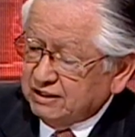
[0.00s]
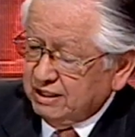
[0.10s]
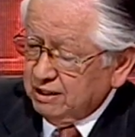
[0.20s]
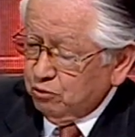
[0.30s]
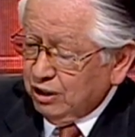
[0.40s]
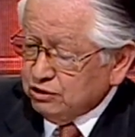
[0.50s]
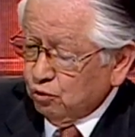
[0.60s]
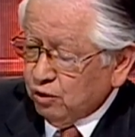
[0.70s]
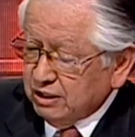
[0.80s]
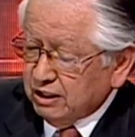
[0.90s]
Guillermo Lazo,
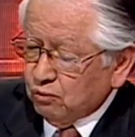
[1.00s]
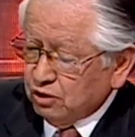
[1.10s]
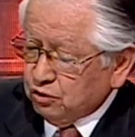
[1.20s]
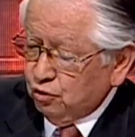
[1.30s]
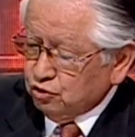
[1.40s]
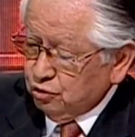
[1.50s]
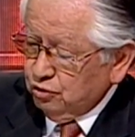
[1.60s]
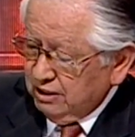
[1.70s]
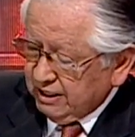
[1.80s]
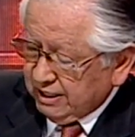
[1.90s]
44.8,
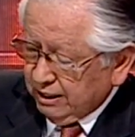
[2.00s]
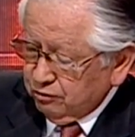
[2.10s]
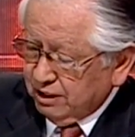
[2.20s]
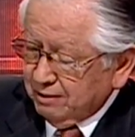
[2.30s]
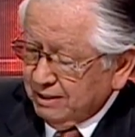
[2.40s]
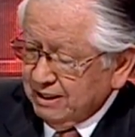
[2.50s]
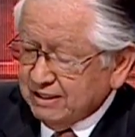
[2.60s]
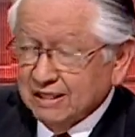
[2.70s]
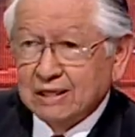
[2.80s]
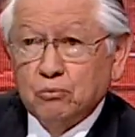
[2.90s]
que da un
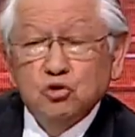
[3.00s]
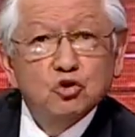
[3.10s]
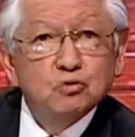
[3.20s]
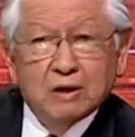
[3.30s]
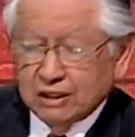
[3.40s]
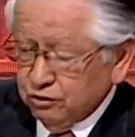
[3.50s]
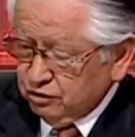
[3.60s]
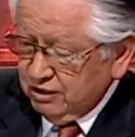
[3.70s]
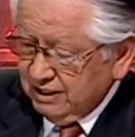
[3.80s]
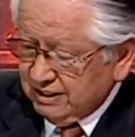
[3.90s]
equivalente de votos válidos
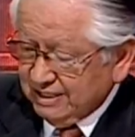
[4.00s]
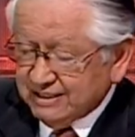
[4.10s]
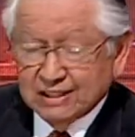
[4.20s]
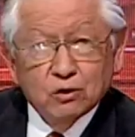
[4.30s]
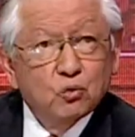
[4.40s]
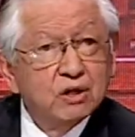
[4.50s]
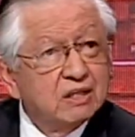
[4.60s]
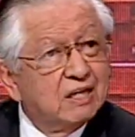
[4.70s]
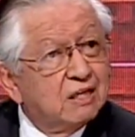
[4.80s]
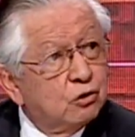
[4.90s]
de
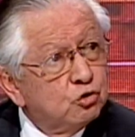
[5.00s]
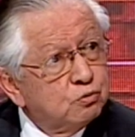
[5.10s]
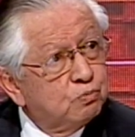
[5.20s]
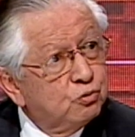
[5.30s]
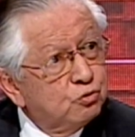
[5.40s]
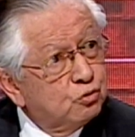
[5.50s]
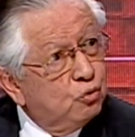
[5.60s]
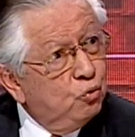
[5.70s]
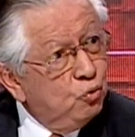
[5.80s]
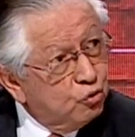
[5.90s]

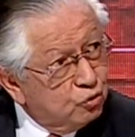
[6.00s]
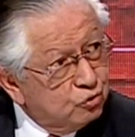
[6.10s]
52.1.